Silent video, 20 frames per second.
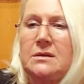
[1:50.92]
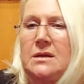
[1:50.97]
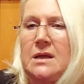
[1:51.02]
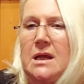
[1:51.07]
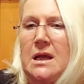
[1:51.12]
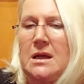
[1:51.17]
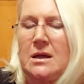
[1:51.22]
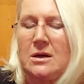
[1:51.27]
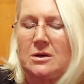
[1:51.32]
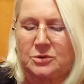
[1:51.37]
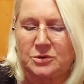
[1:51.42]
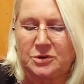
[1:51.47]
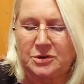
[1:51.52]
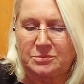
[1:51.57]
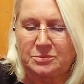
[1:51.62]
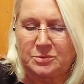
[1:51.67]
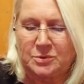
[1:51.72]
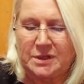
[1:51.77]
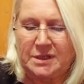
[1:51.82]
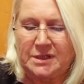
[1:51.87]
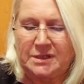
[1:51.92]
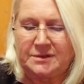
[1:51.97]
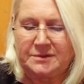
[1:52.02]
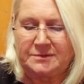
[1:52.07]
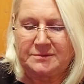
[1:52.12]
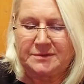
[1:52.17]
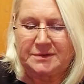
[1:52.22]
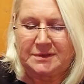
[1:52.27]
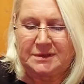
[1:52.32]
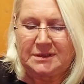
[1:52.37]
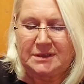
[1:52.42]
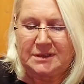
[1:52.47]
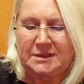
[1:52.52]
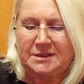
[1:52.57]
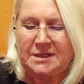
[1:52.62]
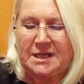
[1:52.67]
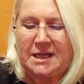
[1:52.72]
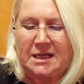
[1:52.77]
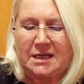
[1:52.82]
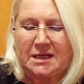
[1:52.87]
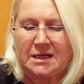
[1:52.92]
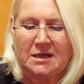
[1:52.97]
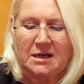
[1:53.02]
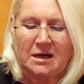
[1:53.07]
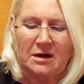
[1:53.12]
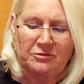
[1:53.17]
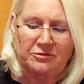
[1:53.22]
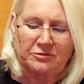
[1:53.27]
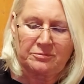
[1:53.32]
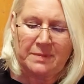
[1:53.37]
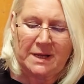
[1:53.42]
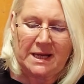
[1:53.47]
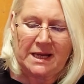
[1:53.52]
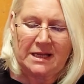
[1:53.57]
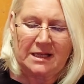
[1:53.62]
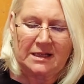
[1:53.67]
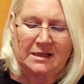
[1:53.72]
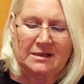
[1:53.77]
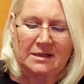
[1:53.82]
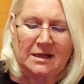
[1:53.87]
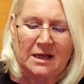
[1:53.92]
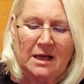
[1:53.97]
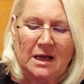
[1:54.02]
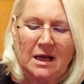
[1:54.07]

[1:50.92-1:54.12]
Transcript: Tee hat er wollen, Decken aufbeilen,